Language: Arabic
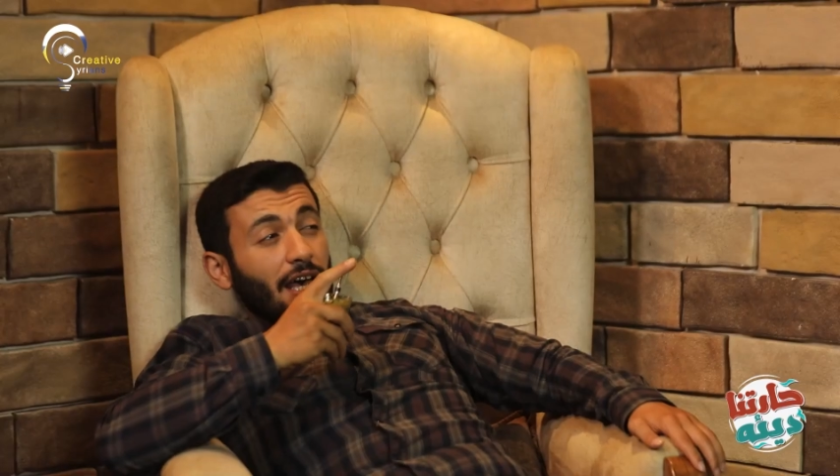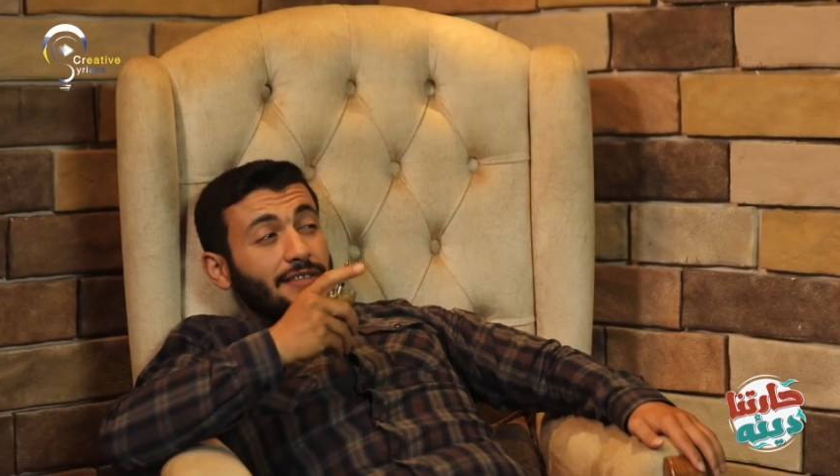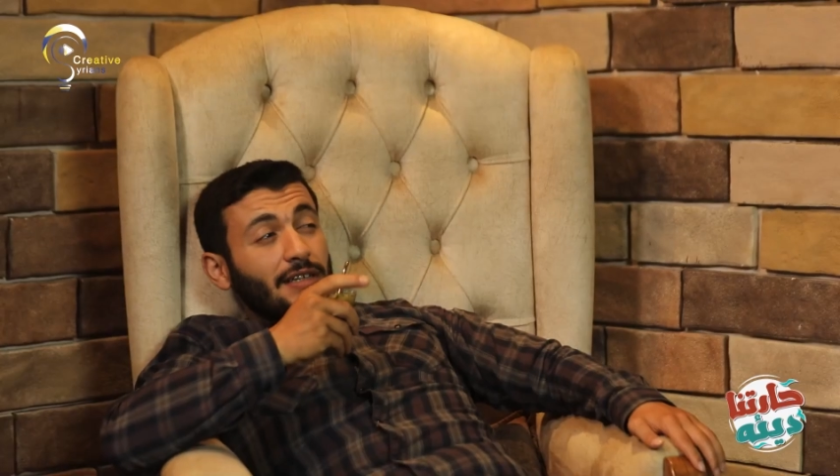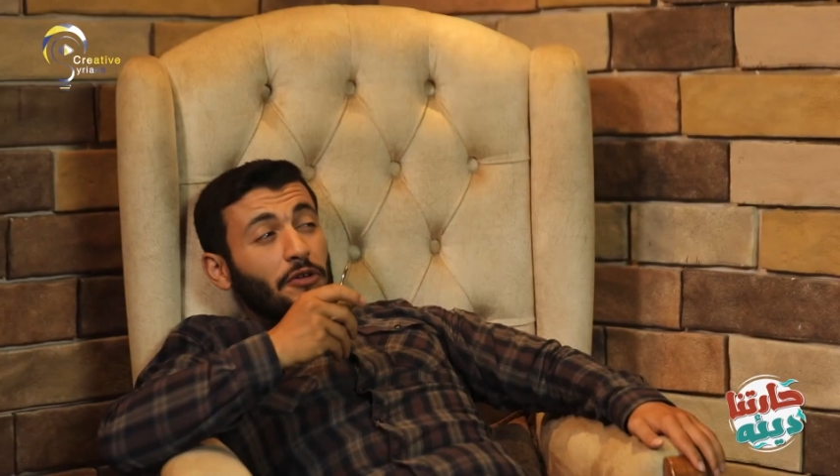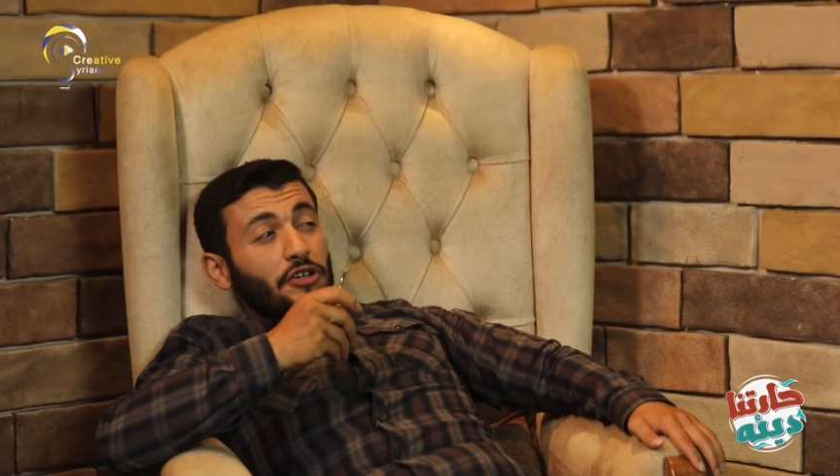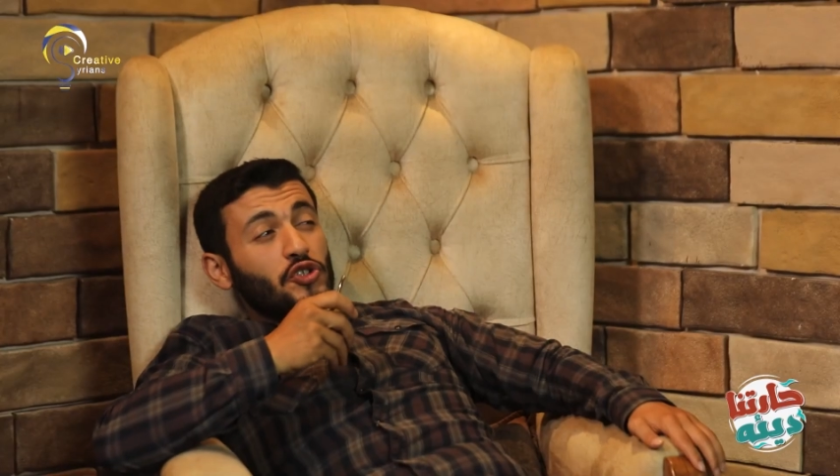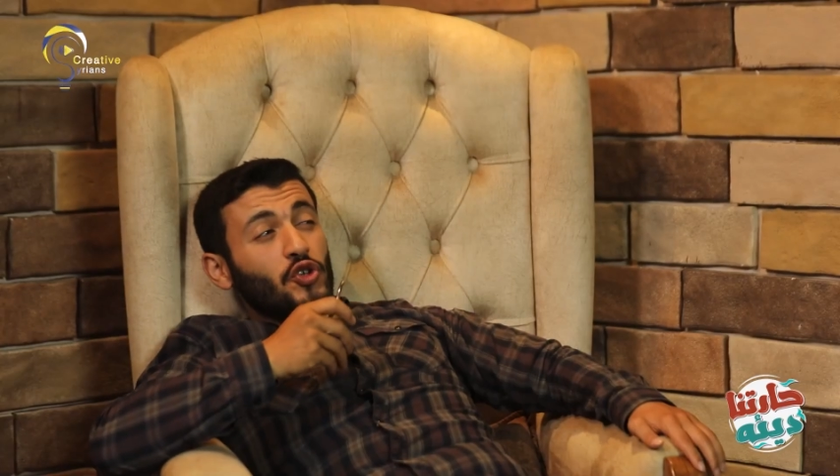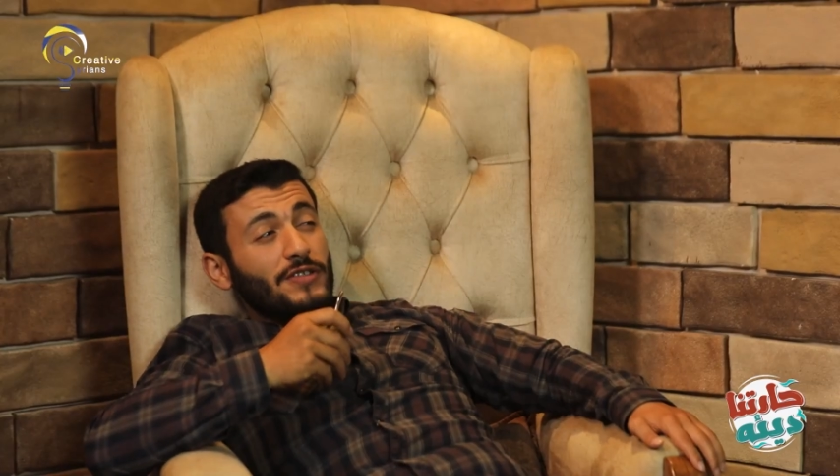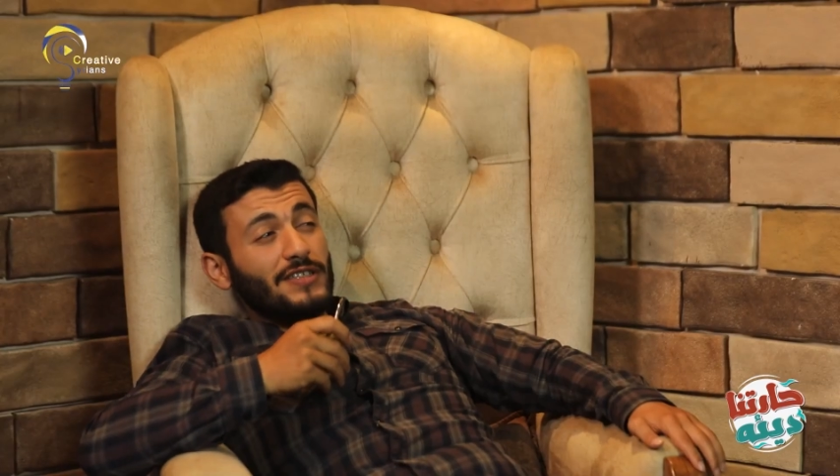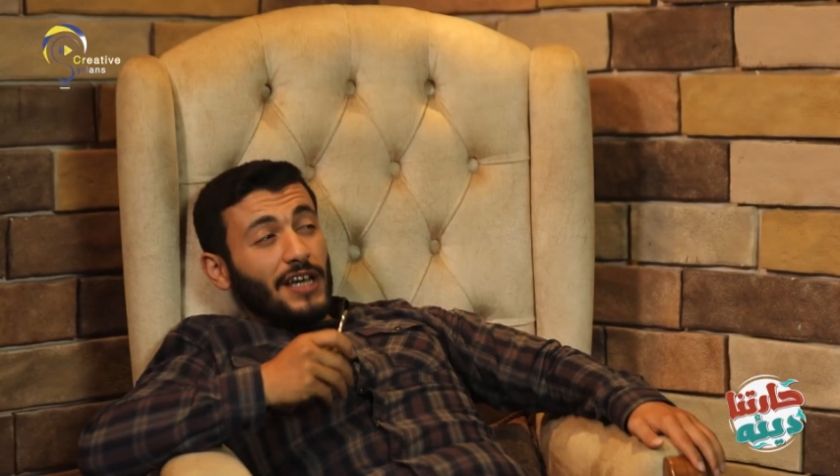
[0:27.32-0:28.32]
هي ثورة
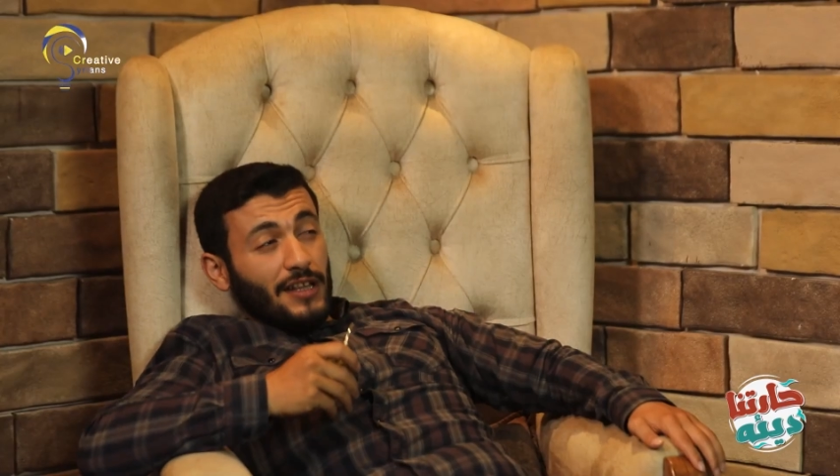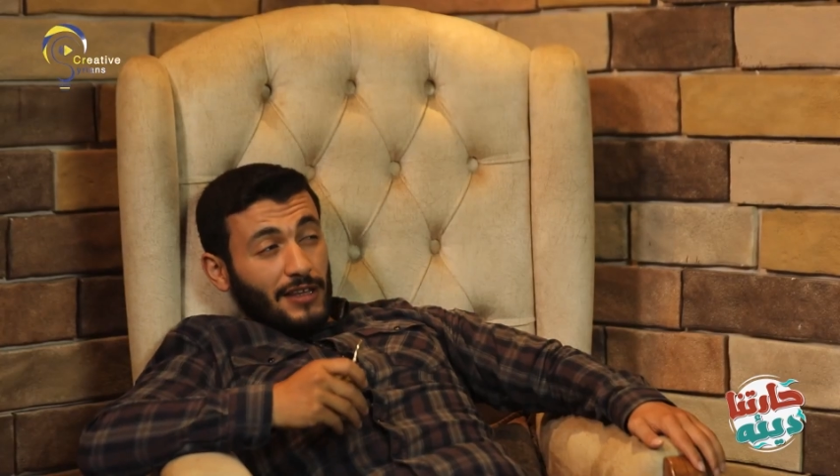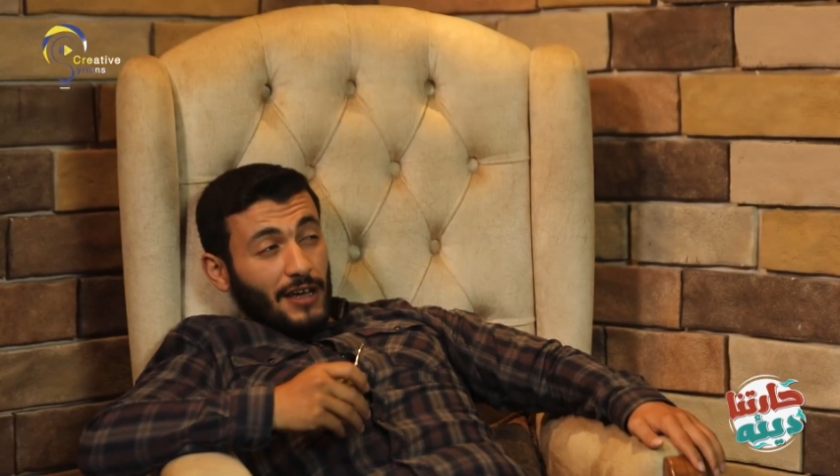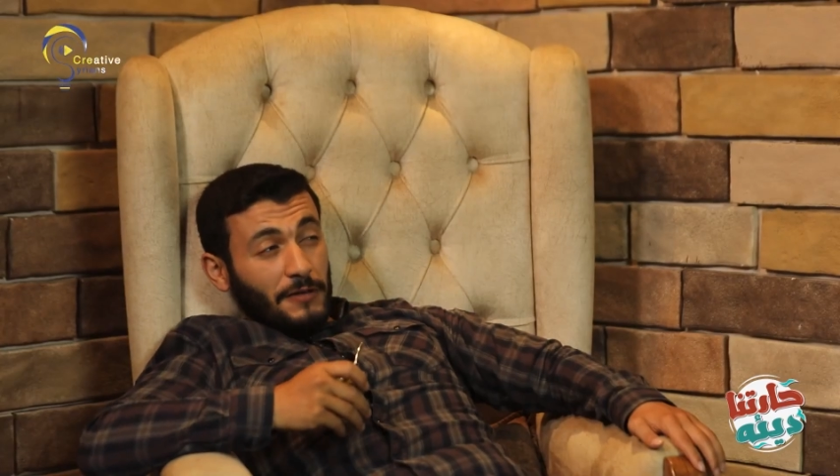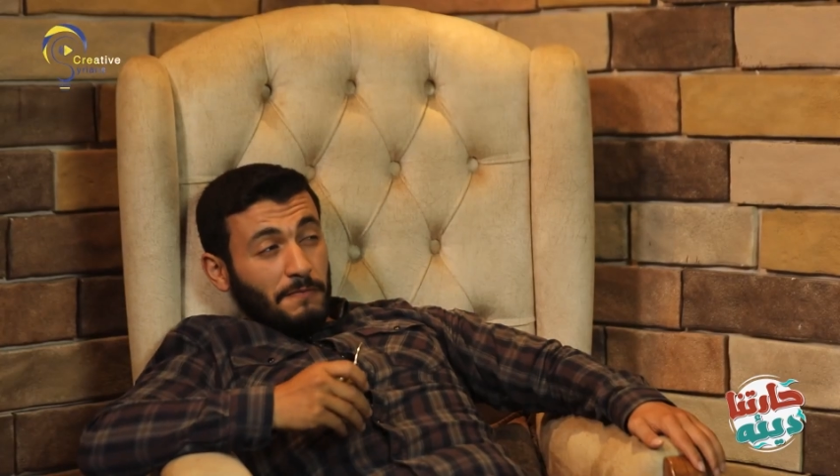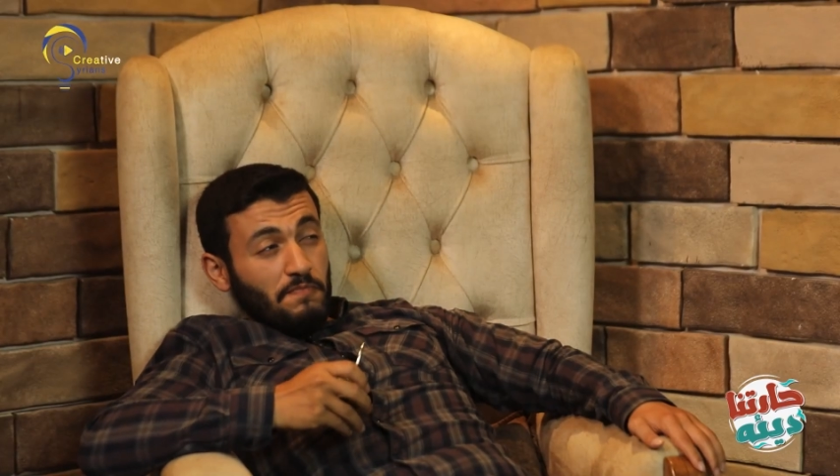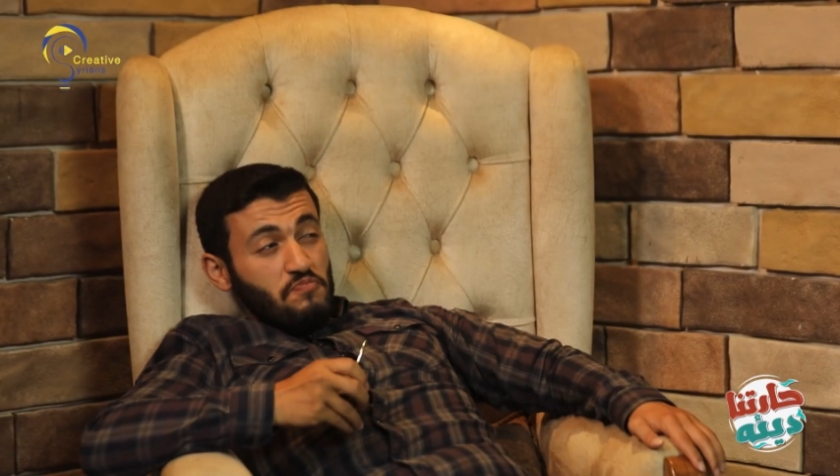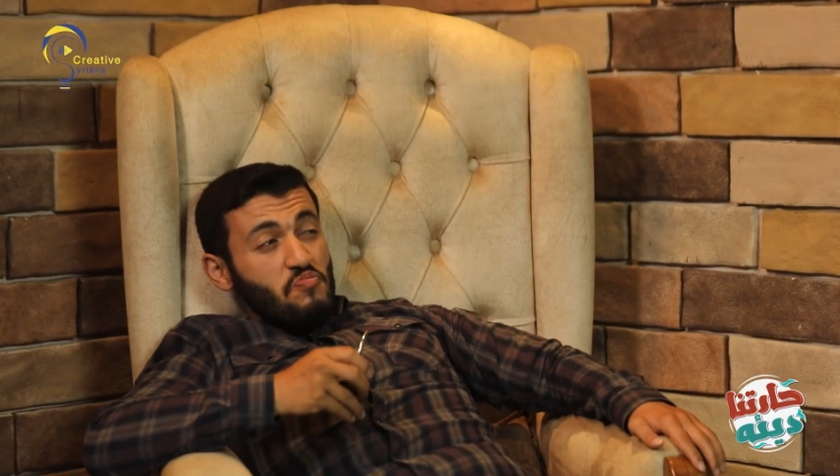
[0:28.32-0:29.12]
جوع سيادتك